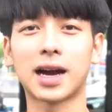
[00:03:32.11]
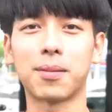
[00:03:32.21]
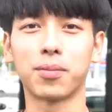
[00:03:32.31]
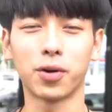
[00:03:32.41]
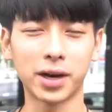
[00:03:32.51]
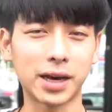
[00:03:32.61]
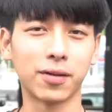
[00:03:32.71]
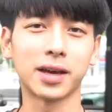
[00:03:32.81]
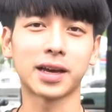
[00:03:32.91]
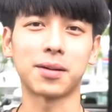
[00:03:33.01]
ขับรวดเดี
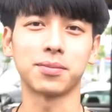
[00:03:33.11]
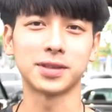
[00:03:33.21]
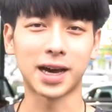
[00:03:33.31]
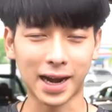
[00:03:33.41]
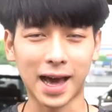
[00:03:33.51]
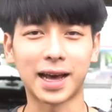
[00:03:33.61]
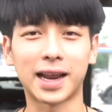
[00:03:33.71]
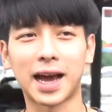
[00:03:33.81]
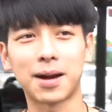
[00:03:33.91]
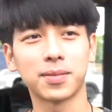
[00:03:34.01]
ยวเลยกับยะลา
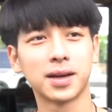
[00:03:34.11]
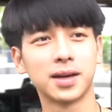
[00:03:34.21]
นะครับ